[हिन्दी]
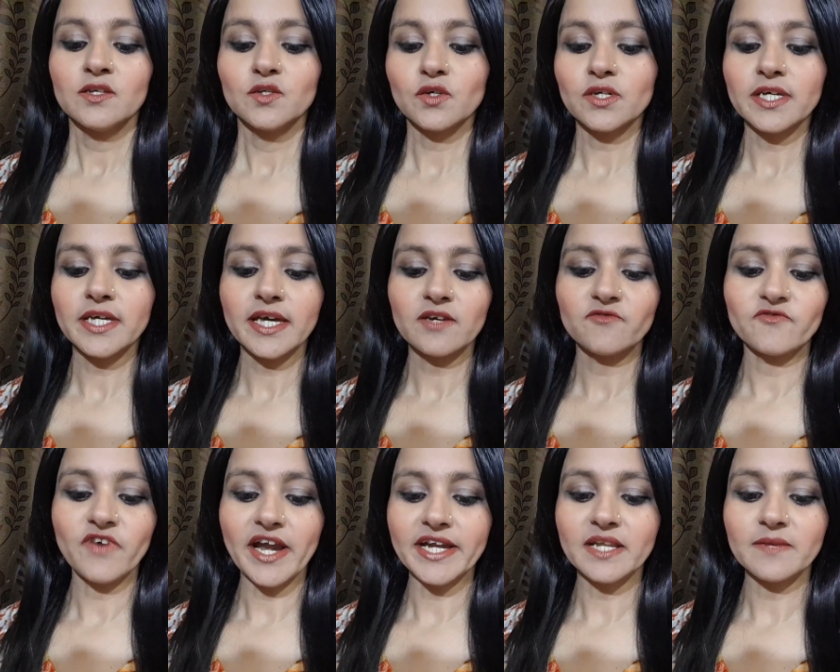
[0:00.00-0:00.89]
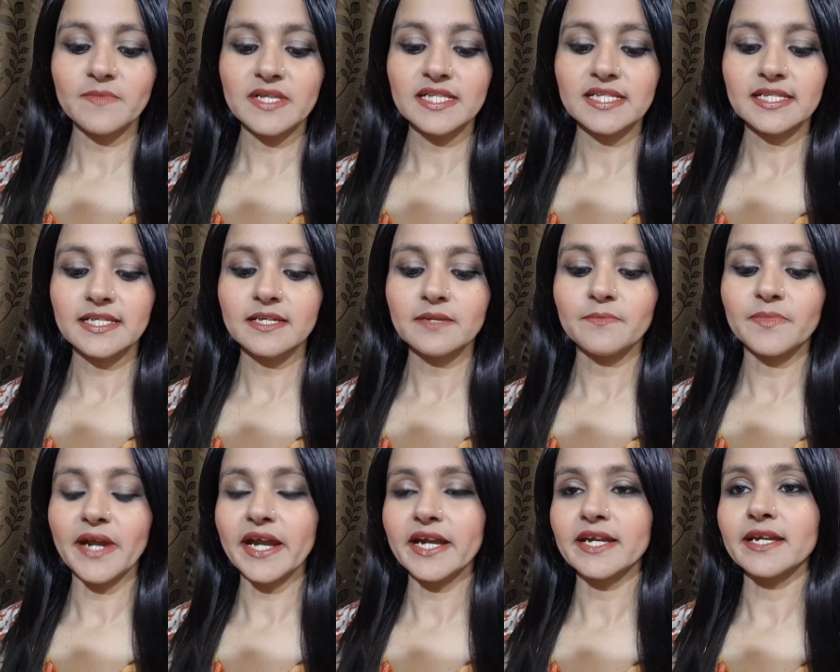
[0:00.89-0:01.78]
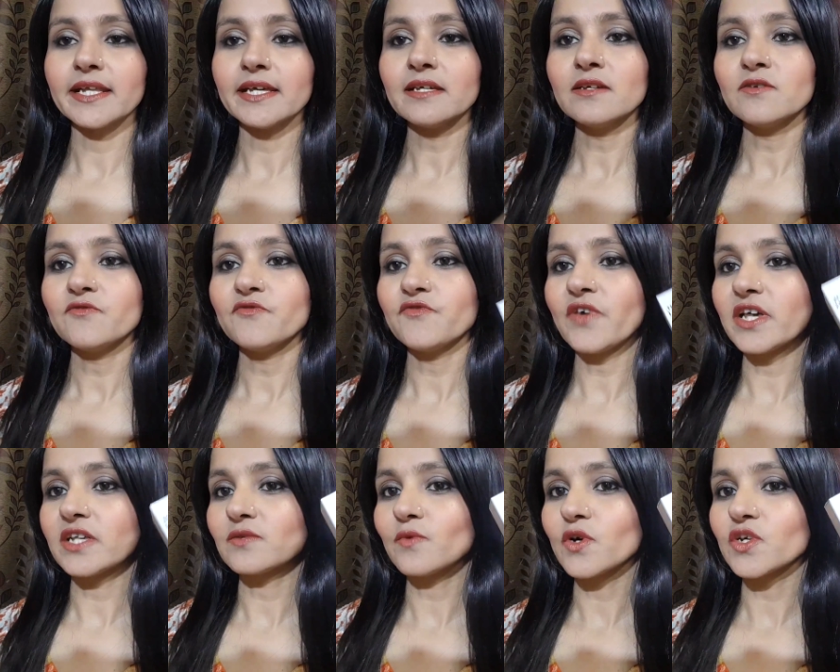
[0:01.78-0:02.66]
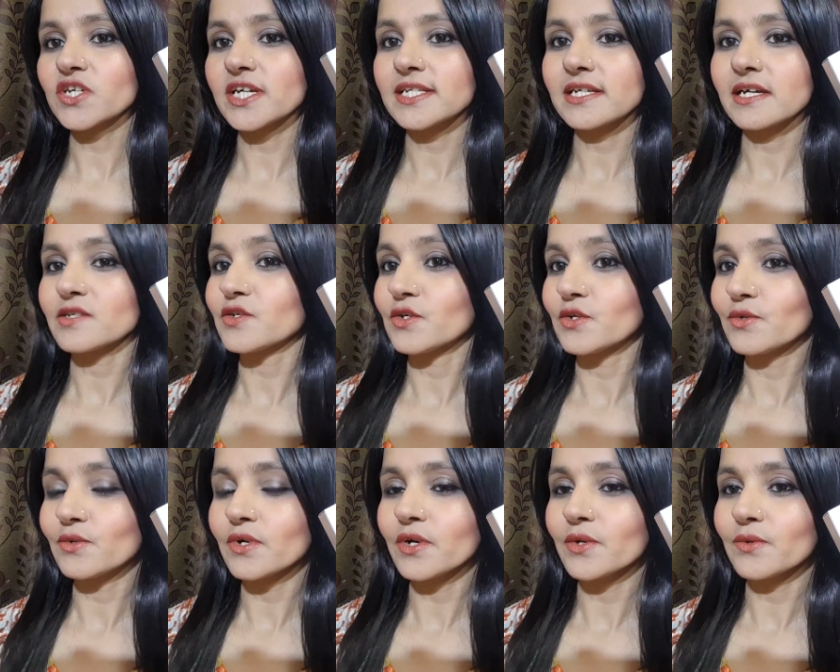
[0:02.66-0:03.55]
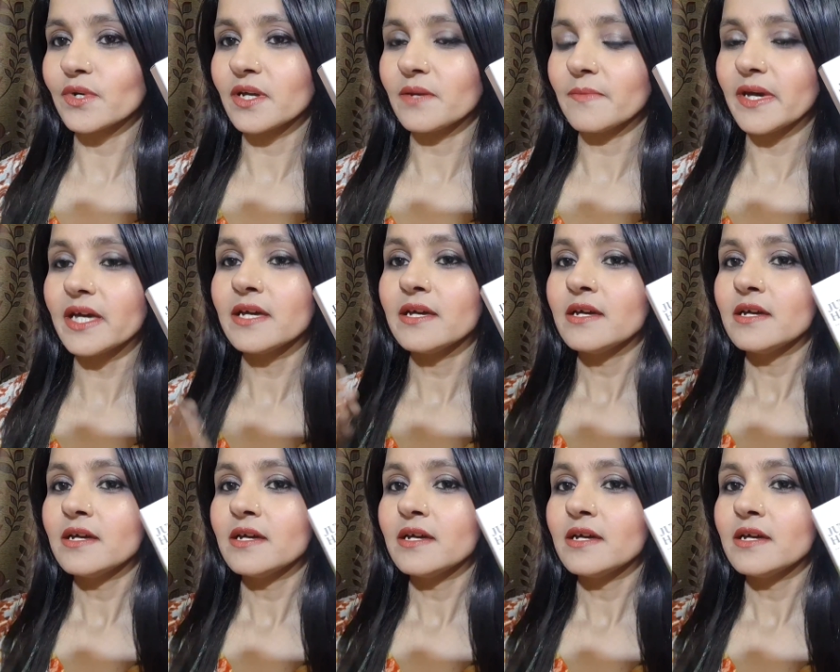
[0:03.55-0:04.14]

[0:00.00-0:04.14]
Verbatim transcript: जो कि है वाइटामिन सी ब्राइटनिंग फेस वॉश के साथ शुरू करूंगी मैं